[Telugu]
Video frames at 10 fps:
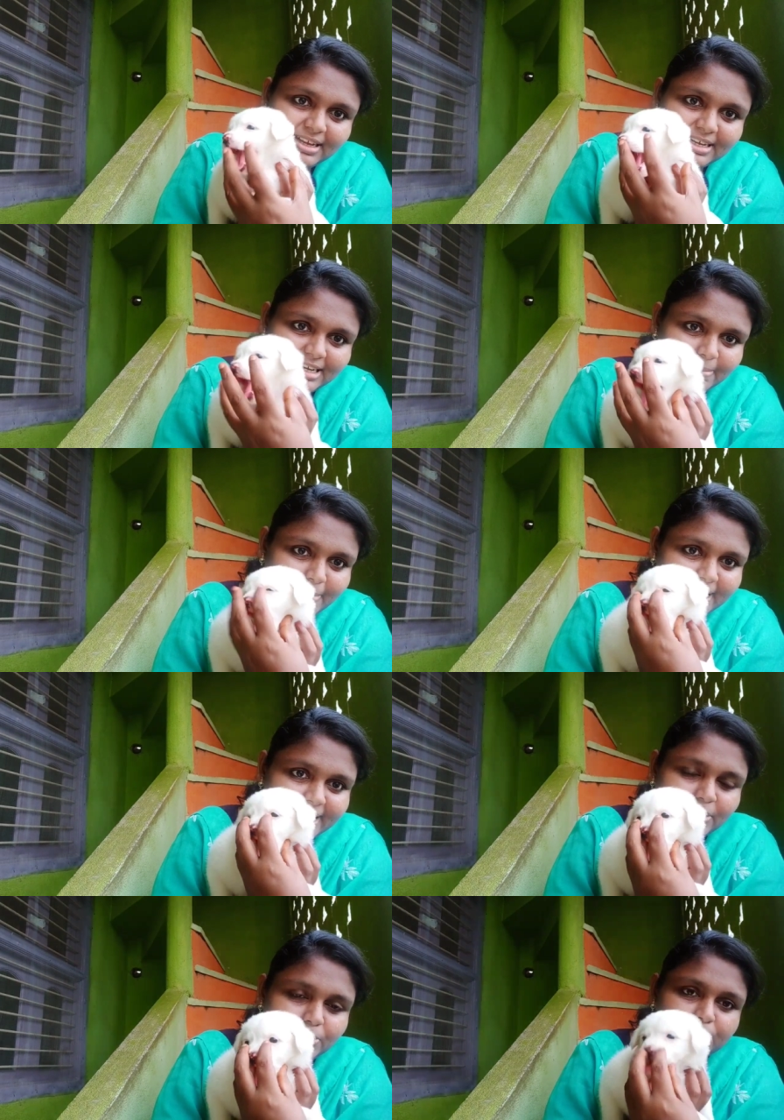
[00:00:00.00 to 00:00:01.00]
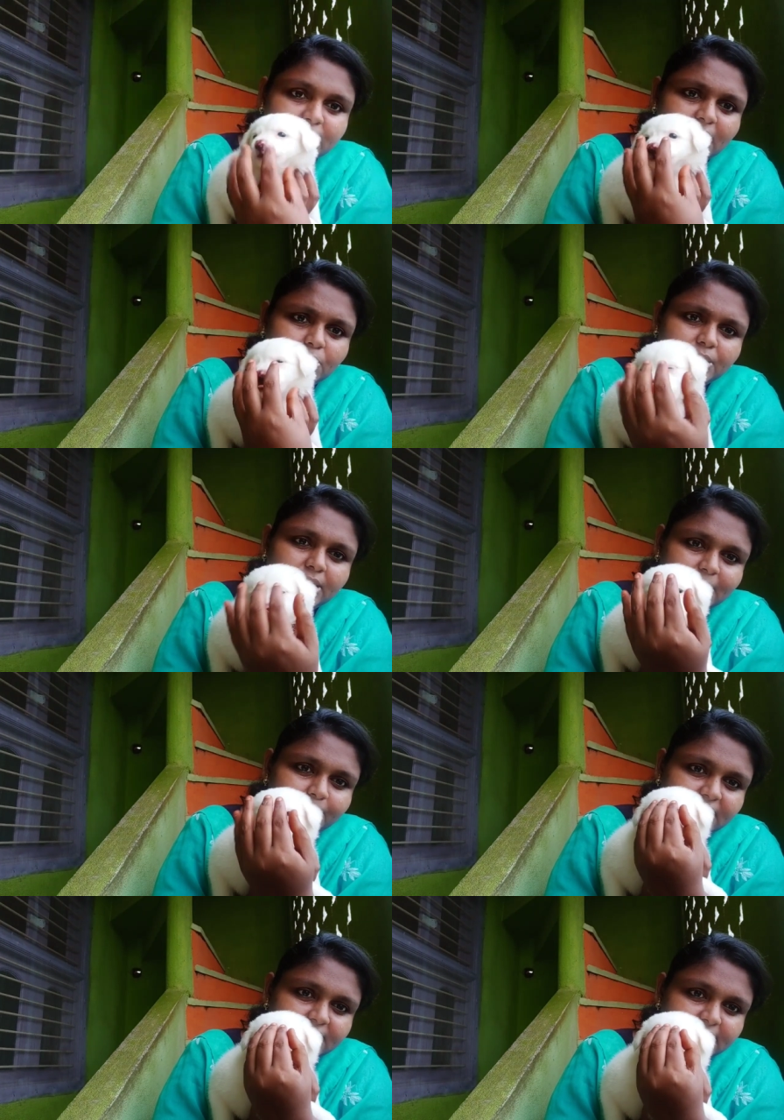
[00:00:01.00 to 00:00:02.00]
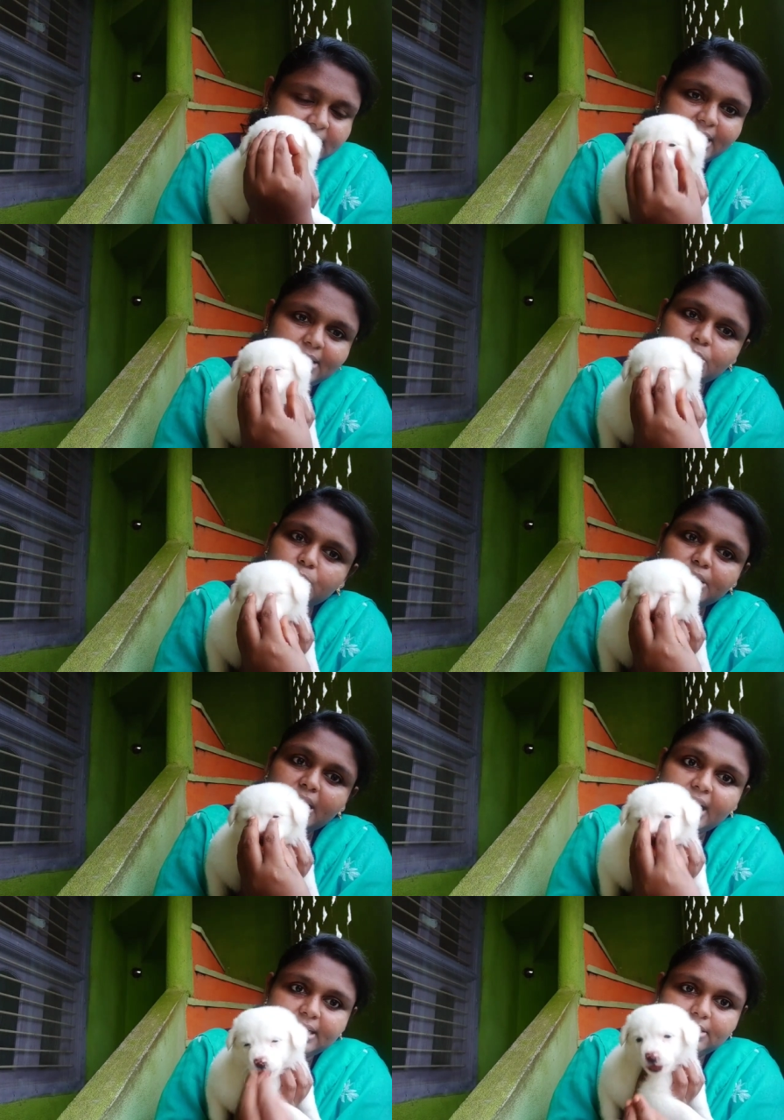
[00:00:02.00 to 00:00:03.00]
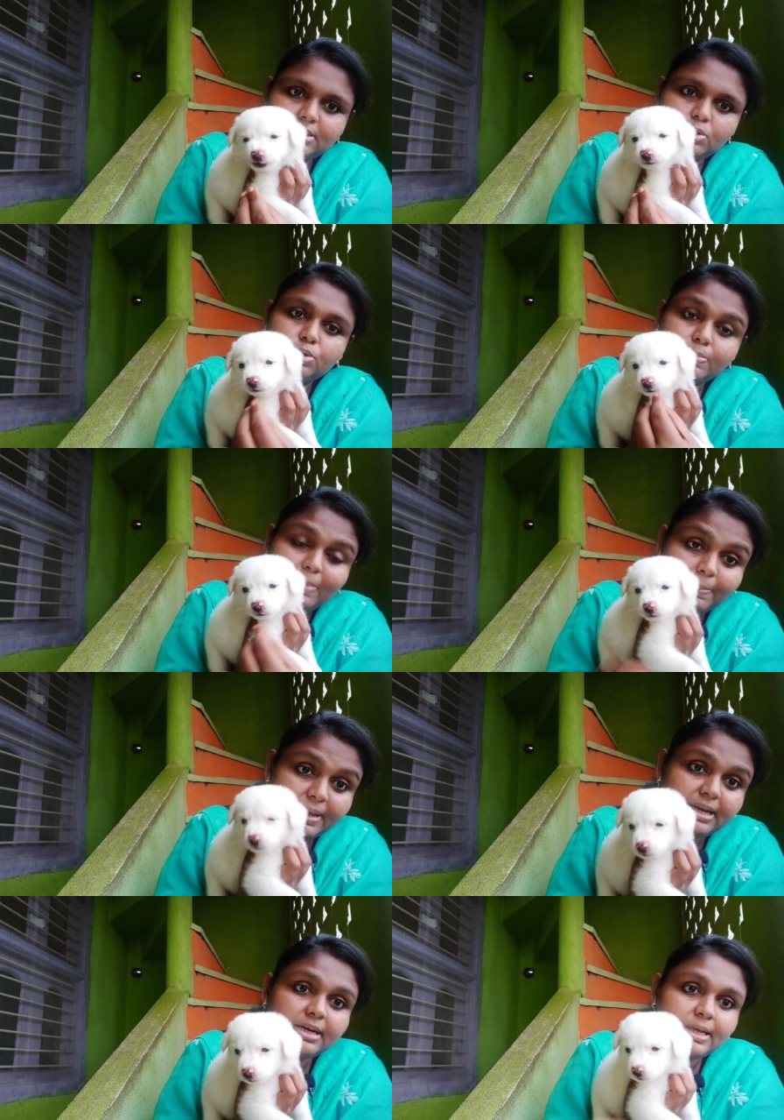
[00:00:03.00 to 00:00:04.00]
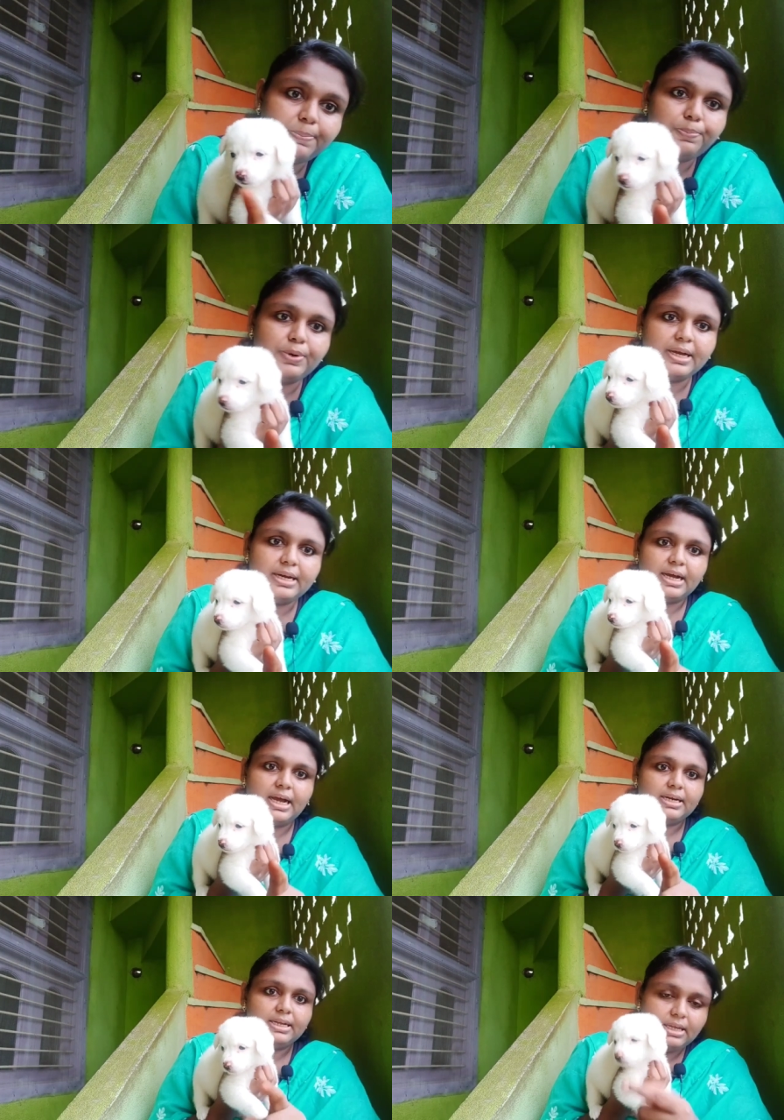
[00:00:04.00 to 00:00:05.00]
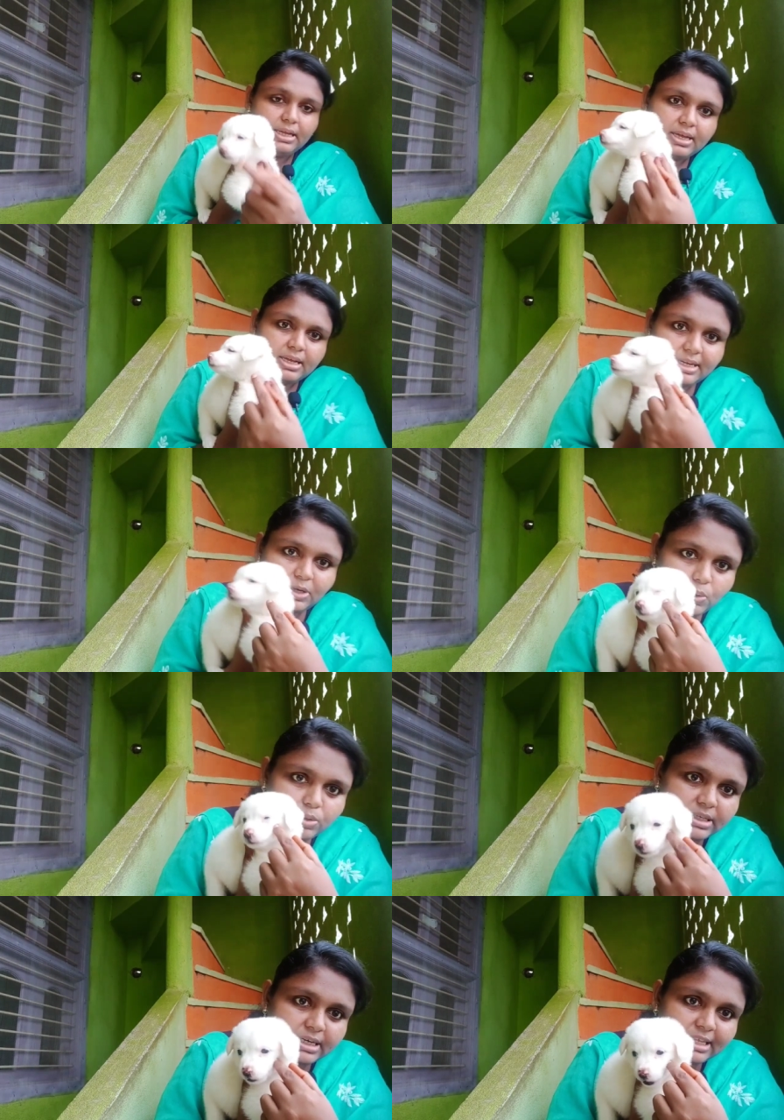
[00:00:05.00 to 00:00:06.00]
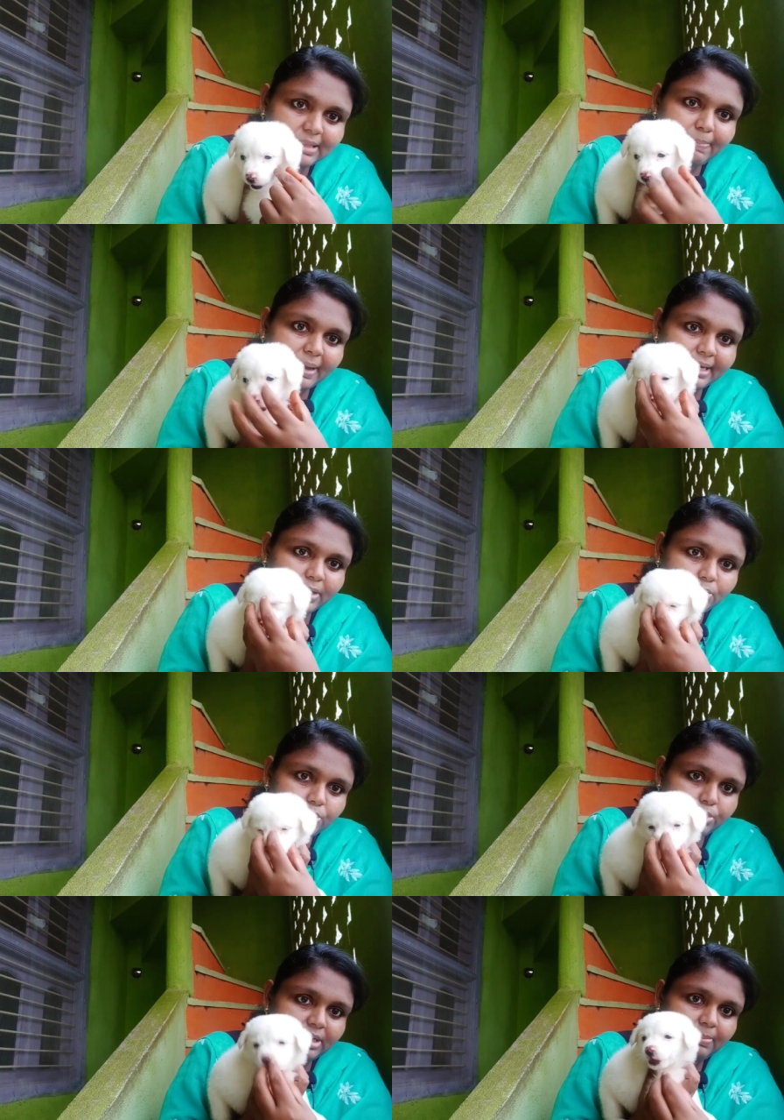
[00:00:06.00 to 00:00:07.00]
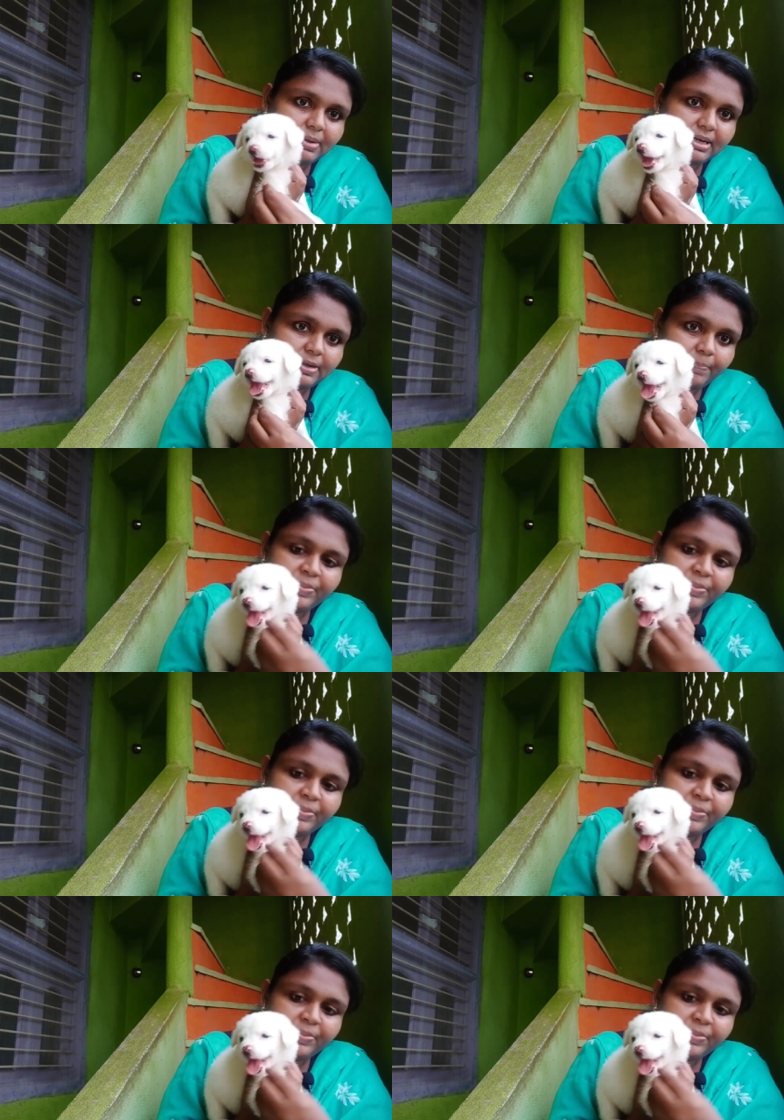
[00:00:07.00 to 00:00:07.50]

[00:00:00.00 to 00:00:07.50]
ఇలా బయటకు ఉంటుంది ఇలా కొన్నిటికేమో ఇట్లా స్టిక్ అయి ఉంటుంది అలాంటివి తీసుకోకూడదు పమేరియన్కి ఎప్పుడైనా కానీ ఈ నోస్ అనేది బయటకు ఉంటుంది అనమాట